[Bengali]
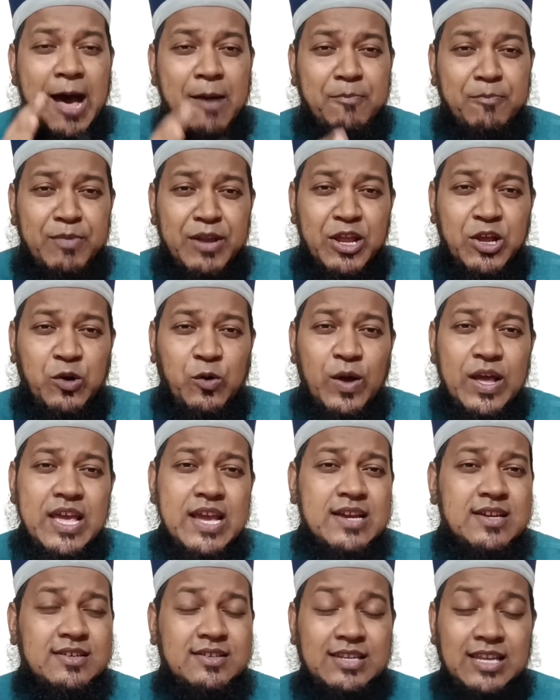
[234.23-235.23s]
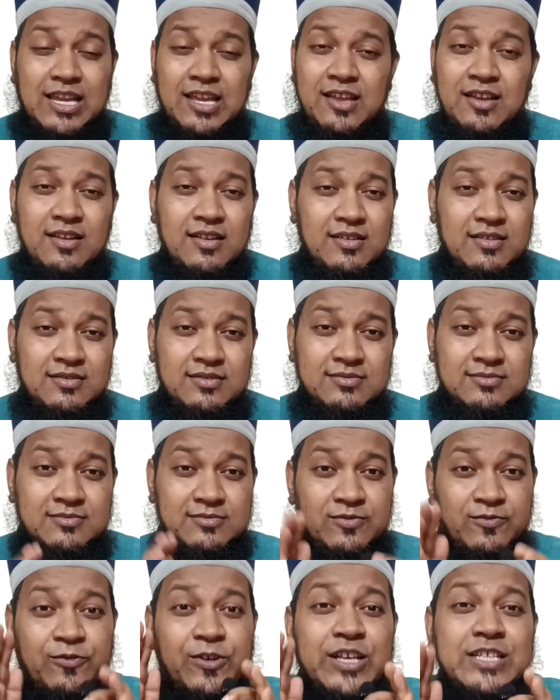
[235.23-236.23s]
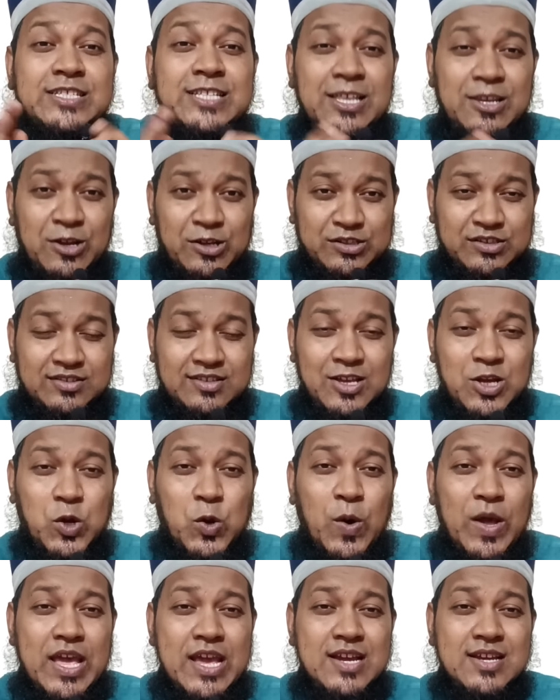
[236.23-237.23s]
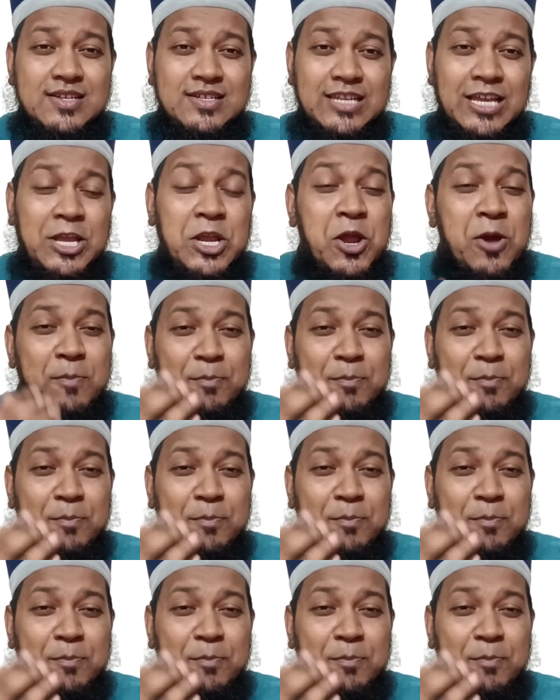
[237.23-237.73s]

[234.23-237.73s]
আপনি কয়েকটি ফজিলত কয়েকটি